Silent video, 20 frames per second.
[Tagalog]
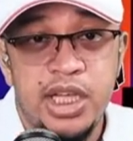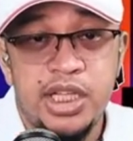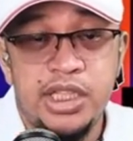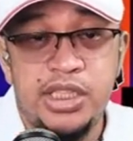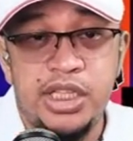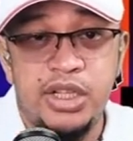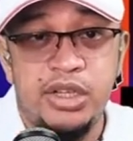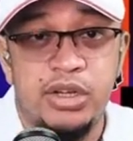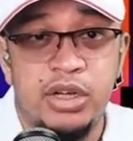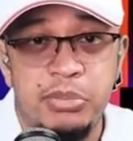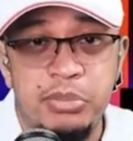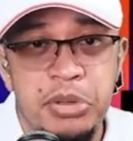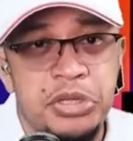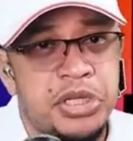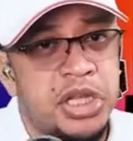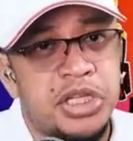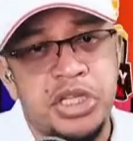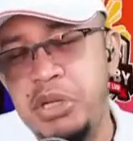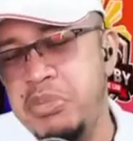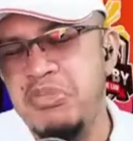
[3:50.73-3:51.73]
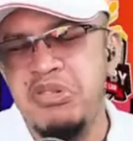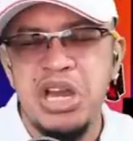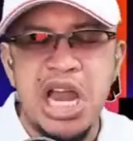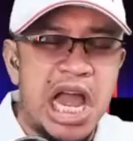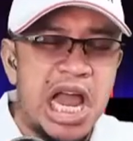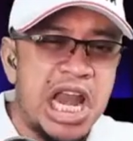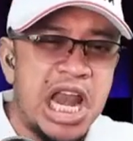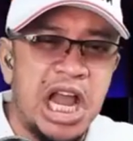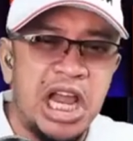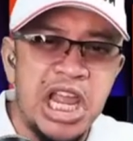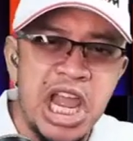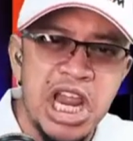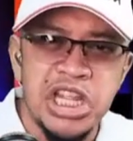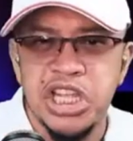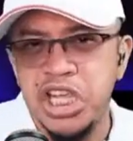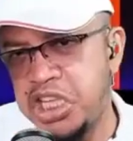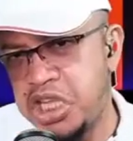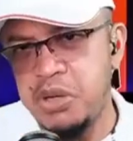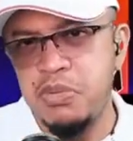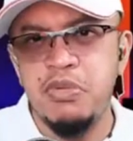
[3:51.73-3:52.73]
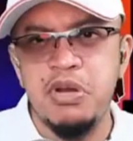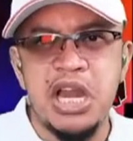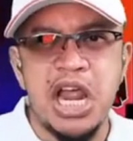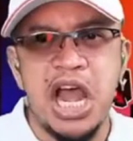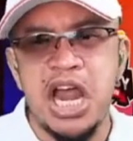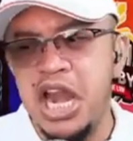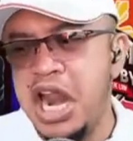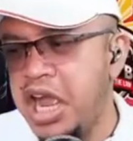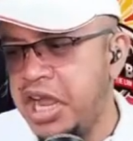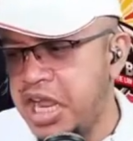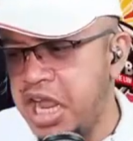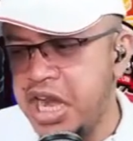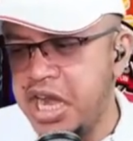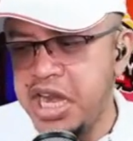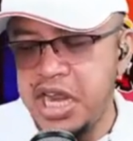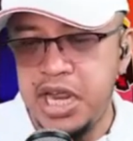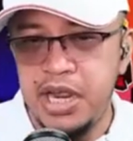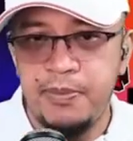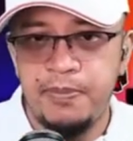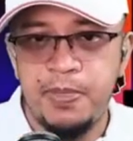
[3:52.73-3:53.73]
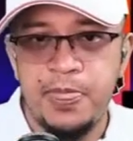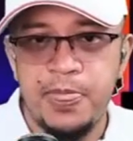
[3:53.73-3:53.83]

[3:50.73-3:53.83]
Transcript: si Yormi. Sa simula lang yan. siya simula lang yan eh.